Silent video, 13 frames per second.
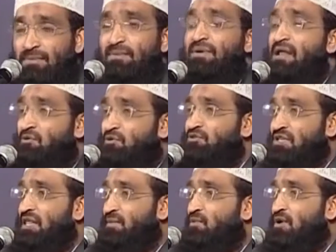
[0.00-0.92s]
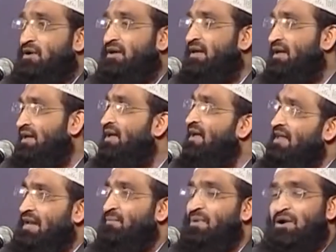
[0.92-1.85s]
శాపమే నాకు వస్తుందేమో అంటే
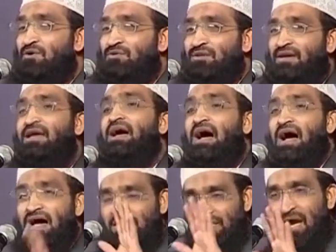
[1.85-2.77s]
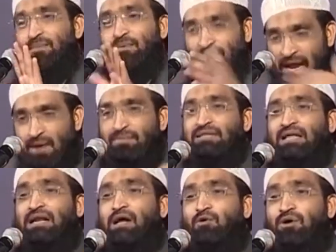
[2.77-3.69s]
రేపు కంటుంది ఆ శాపం నా
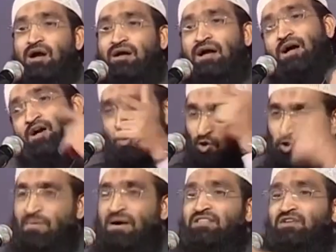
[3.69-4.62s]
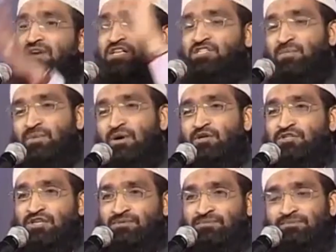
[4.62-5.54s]
మీద రావుగాక నువ్వు మాత్రం నేను
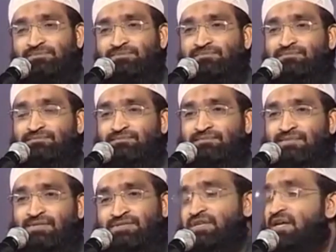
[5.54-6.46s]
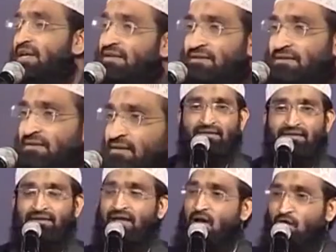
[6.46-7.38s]
చెప్పినట్టు చెయ్యి సరే
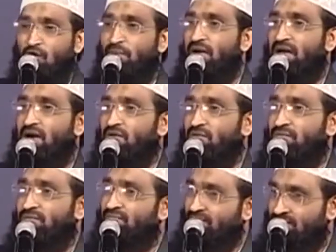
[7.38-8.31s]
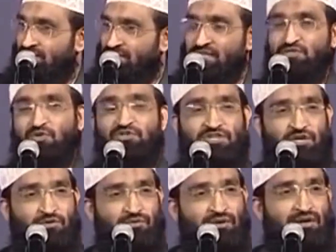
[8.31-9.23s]
యాకు వెళ్ళాడు
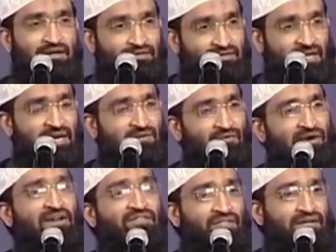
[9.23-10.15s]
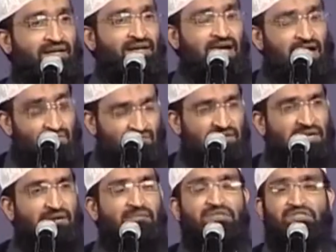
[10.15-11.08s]
తీసుకొచ్చాడు తల్లి వండింది ఆ
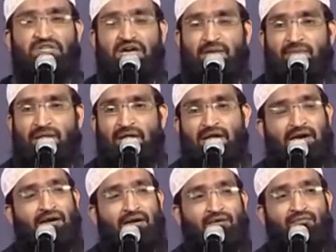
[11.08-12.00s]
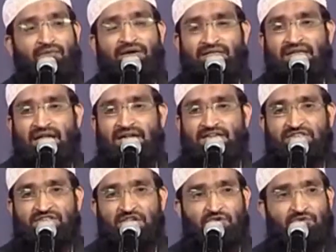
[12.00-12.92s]
వంట మంచి కమ్మని వంట తయారు
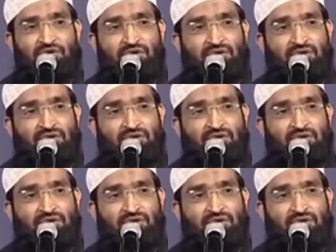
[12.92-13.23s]
చేశారు